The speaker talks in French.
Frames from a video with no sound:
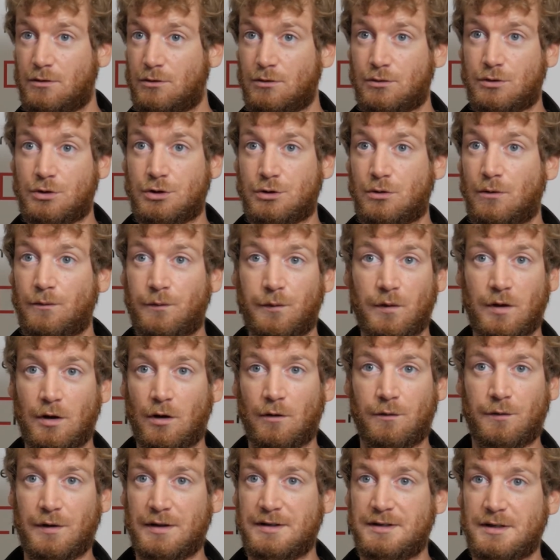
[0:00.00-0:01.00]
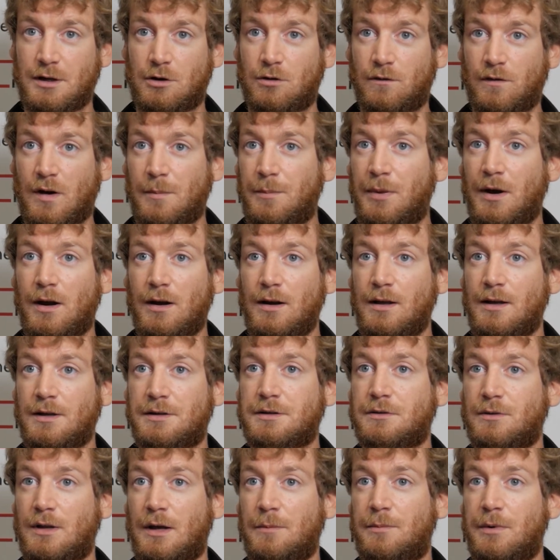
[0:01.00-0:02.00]
Donc ce qu'on fait, en fait, c'est qu'on va parler à
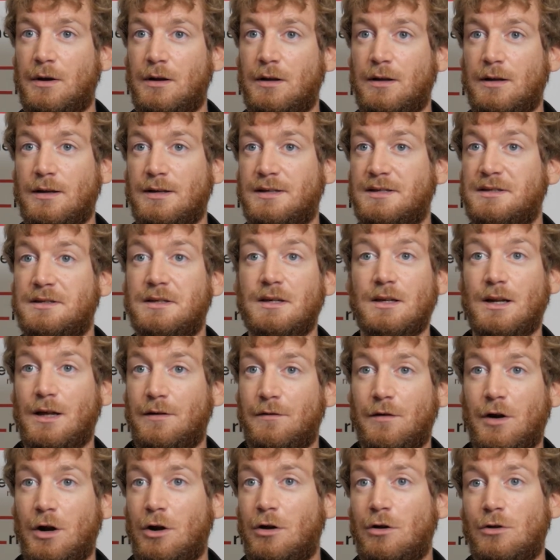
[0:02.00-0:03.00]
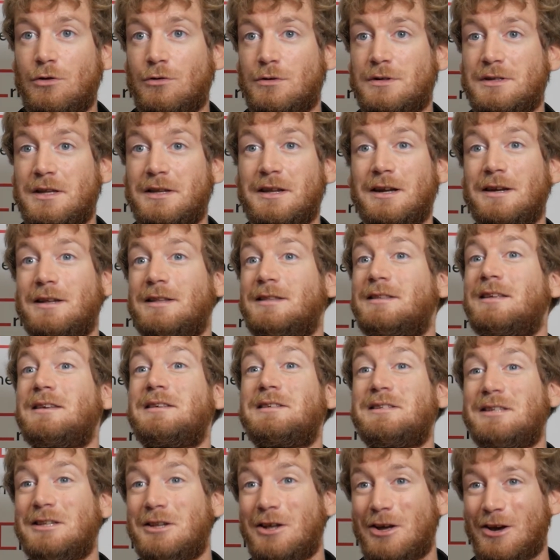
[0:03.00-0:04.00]
ce qu'on appelle des C-level, c'est-à-dire les
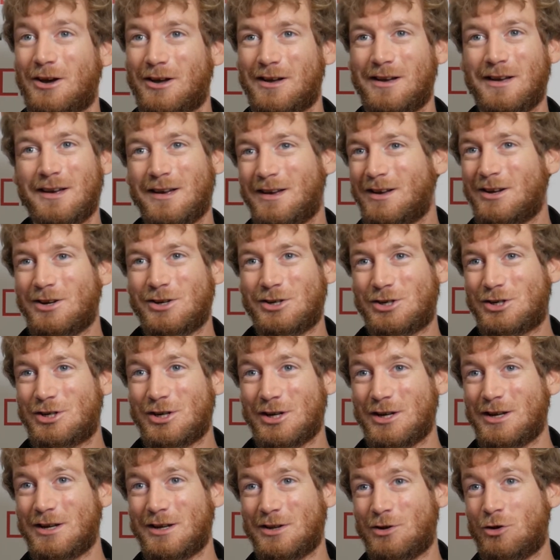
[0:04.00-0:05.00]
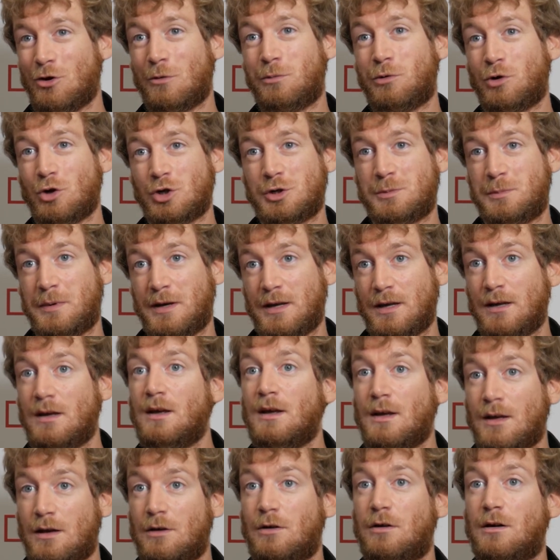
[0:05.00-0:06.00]
décideurs chez nos prospects,
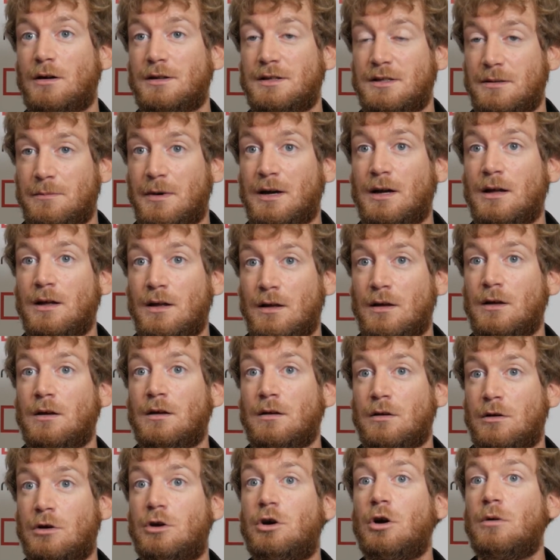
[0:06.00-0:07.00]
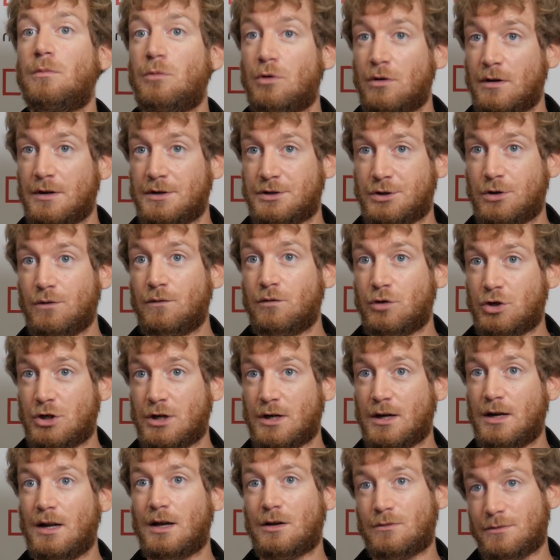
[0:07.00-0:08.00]
et on leur dit, ben, comment est-ce que vous
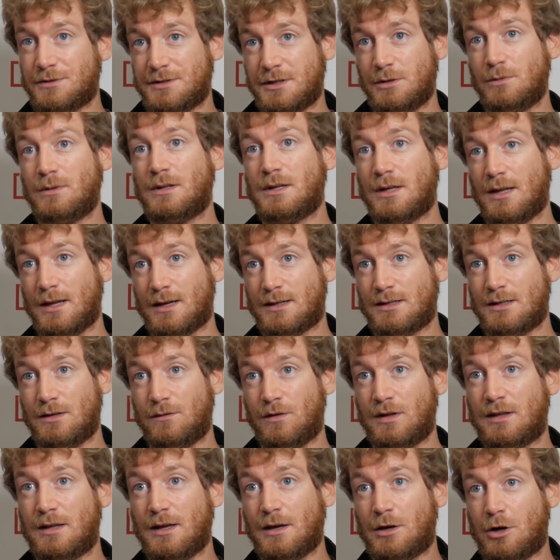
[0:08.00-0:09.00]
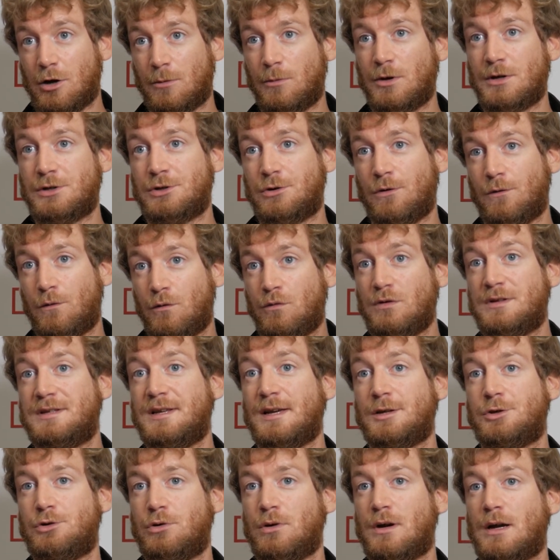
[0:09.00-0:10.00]
gérez la continuité d'activité, comment est-ce que
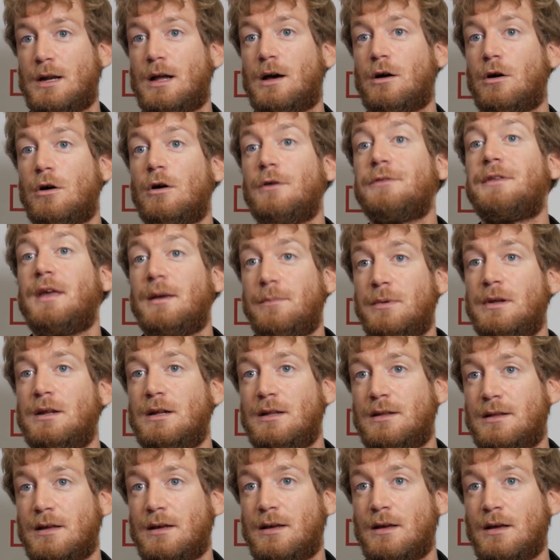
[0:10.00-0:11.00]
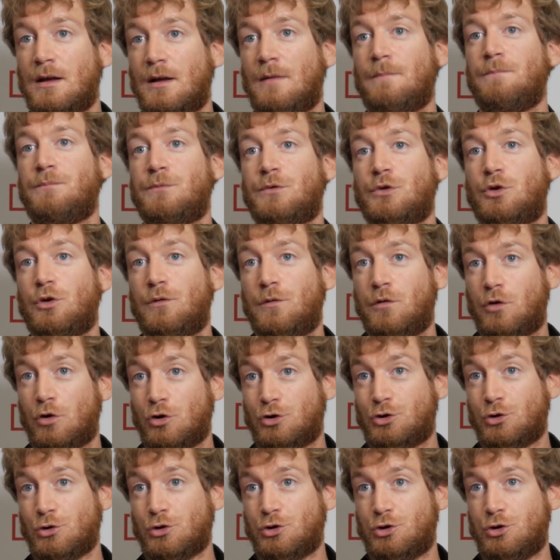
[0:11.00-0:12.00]
vous assurez la rentabilité de vos
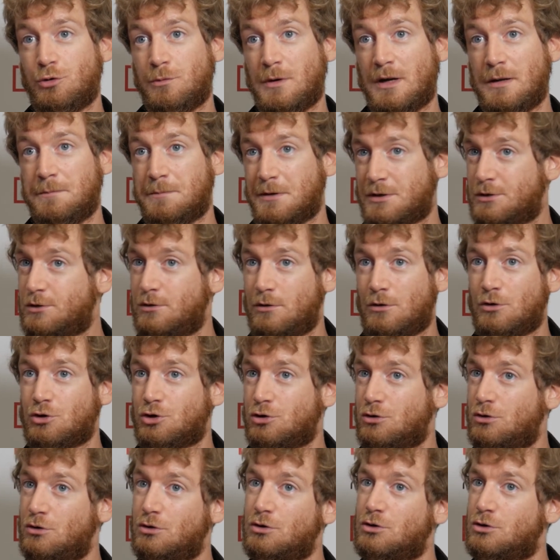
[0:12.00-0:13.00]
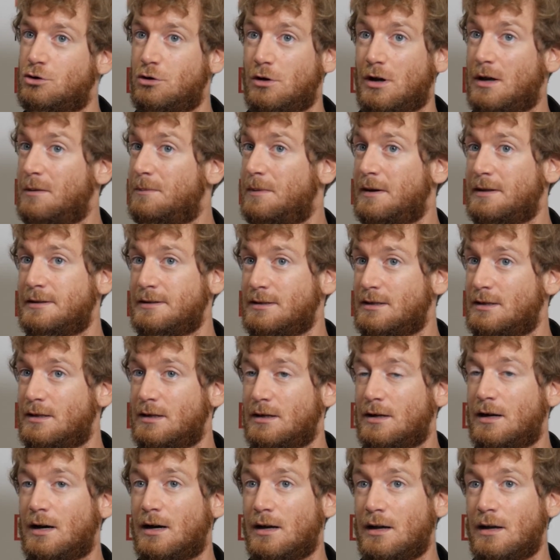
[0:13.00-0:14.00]
ressources humaines, parce que l'enjeu, je le répète,
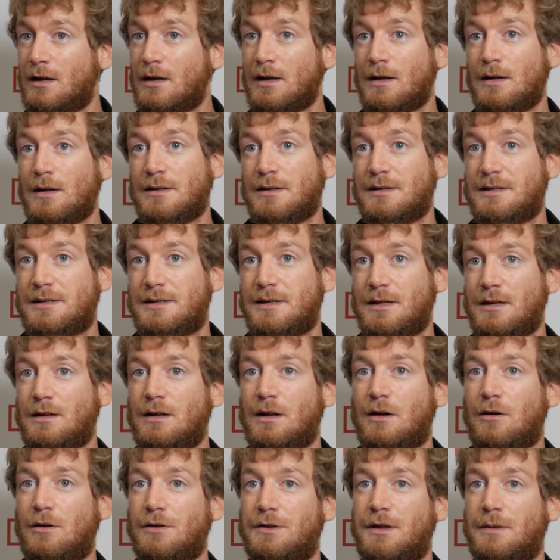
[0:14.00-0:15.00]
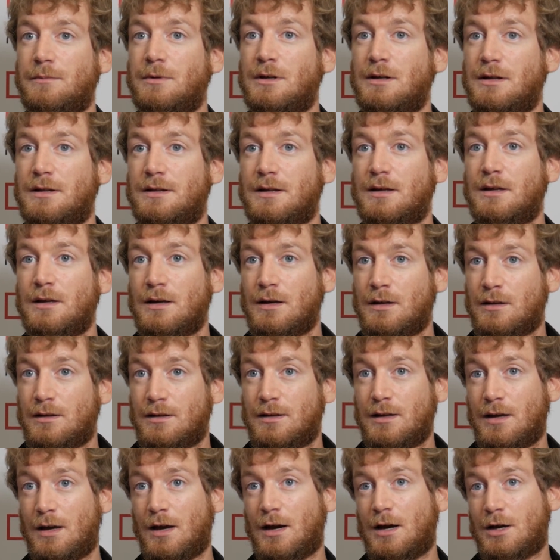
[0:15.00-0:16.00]
il est là c'est la rentabilité
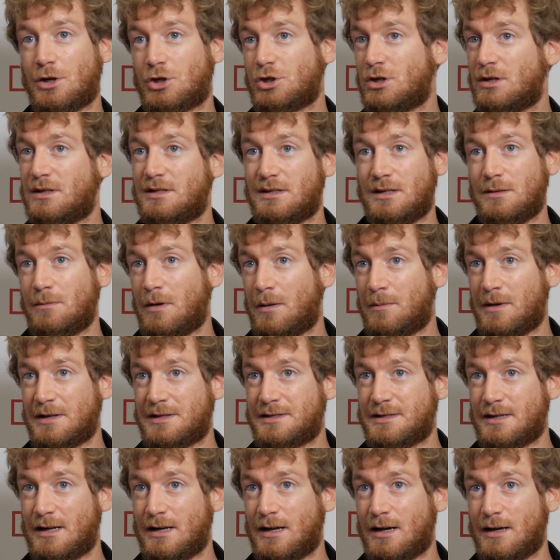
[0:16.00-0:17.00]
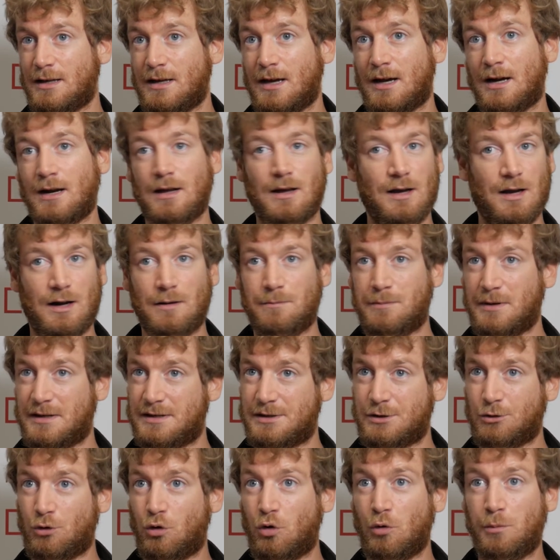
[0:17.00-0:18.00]
des RH. Si ma masse salariale, elle
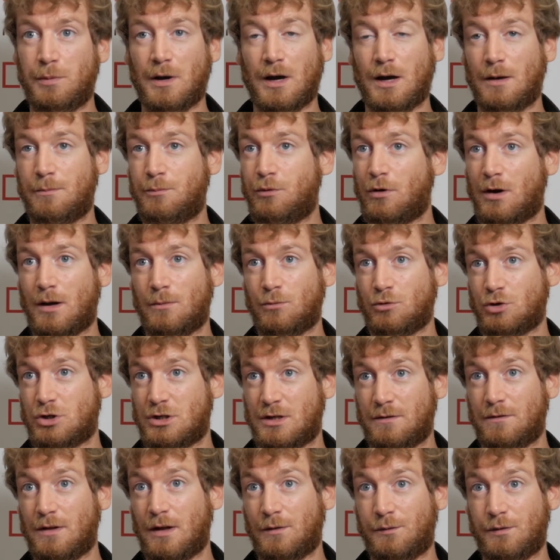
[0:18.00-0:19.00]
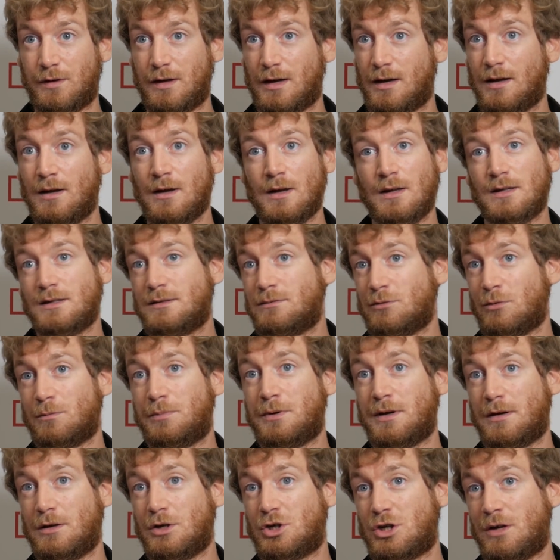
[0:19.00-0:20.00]
pèse trop par rapport à mon chiffre d'affaires, si mon
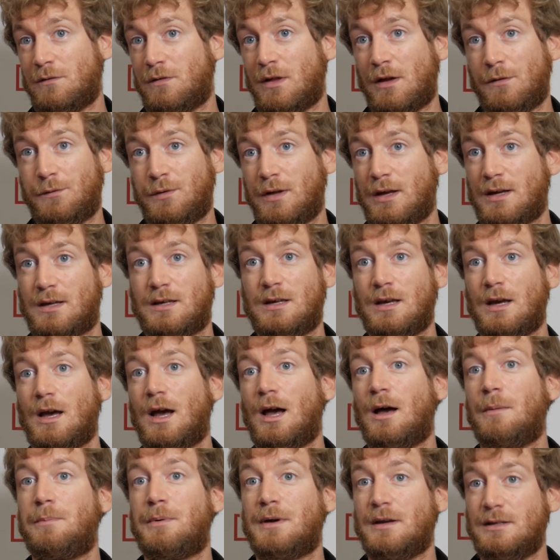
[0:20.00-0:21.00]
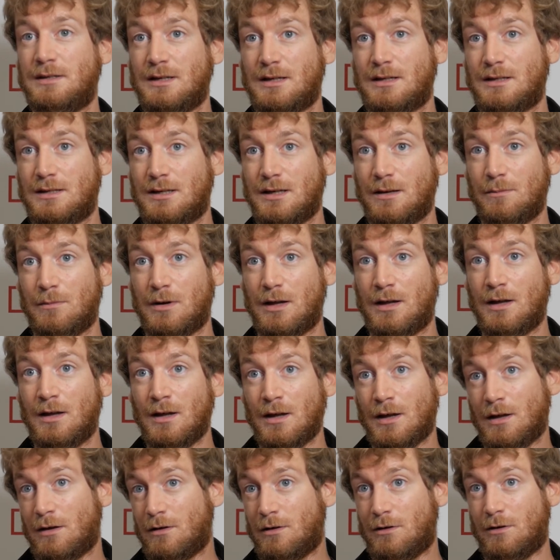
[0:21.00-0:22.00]
chiffre d'affaires qui est imprédictible,
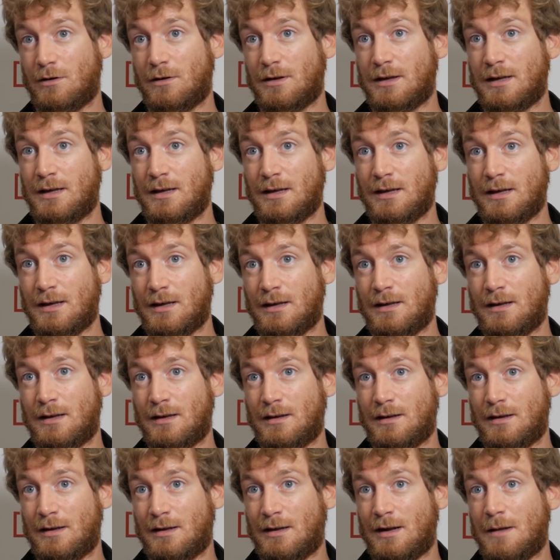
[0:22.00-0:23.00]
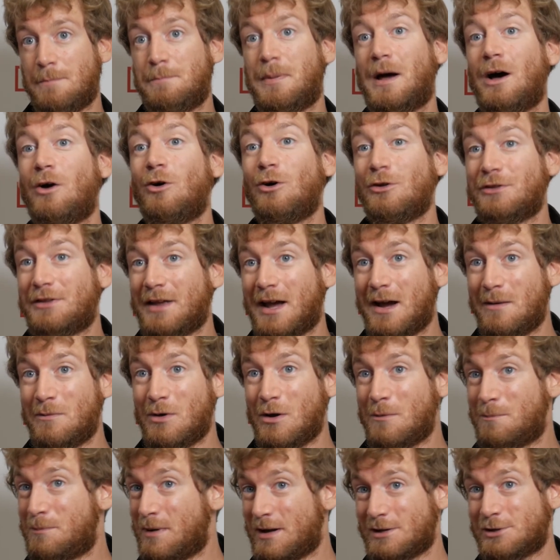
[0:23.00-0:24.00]
euh, il n'est pas
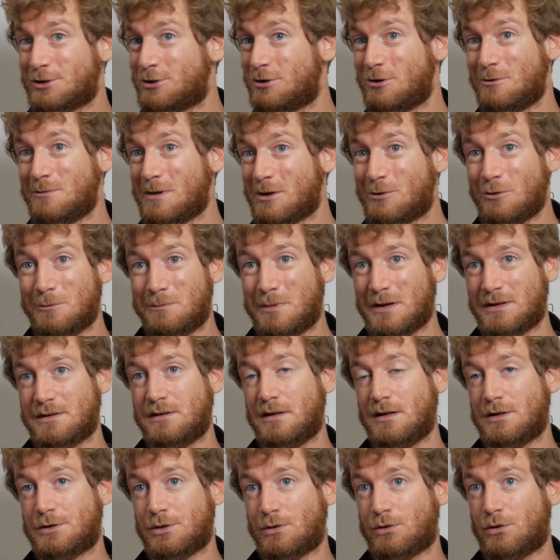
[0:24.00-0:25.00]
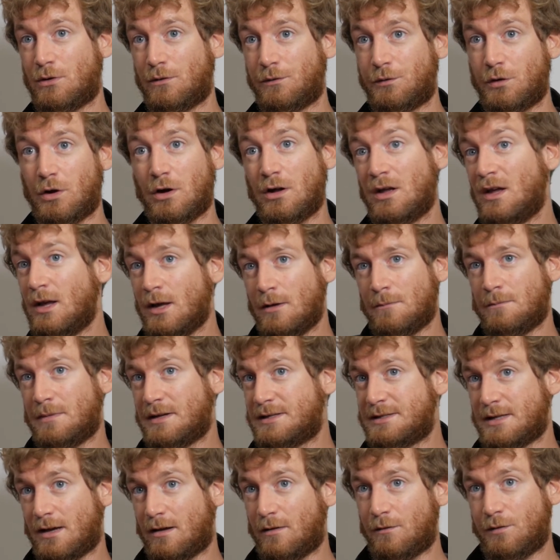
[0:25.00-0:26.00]
rentable parce que mes coûts de personnel sont trop forts,
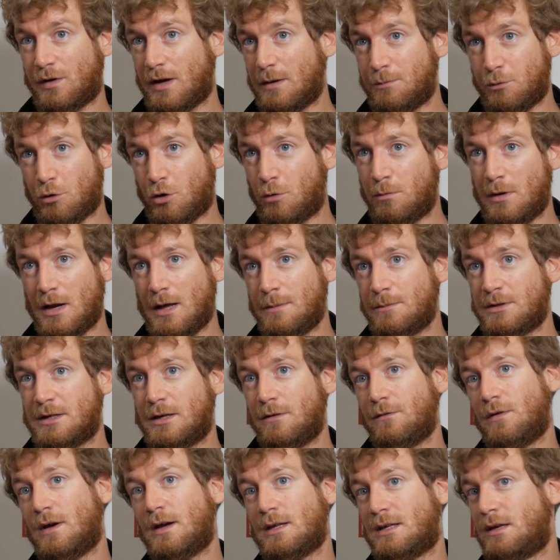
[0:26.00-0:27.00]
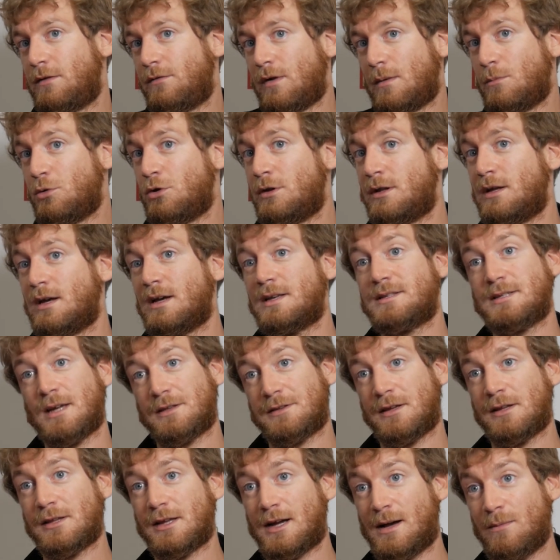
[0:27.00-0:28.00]
bah, c'est un vrai problème qui va, qui va mener à
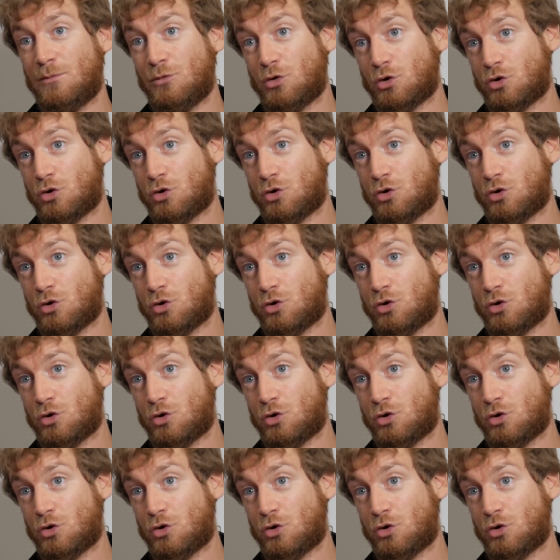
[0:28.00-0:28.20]
certains drames.